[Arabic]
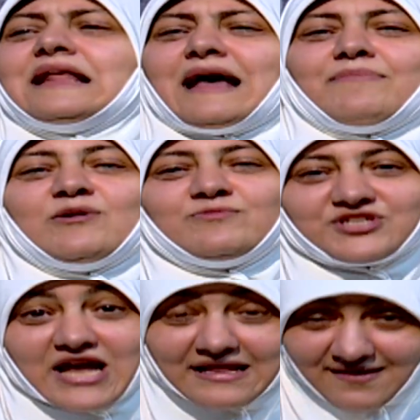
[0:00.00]
انا تعبان
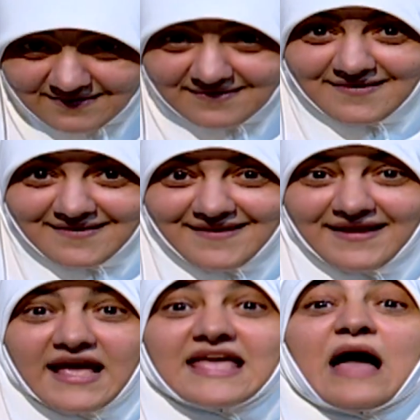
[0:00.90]
ومش قادر
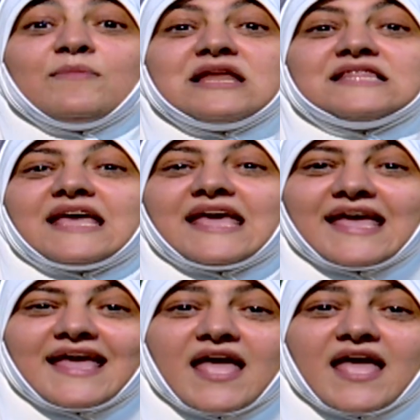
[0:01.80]
هي عملت ايه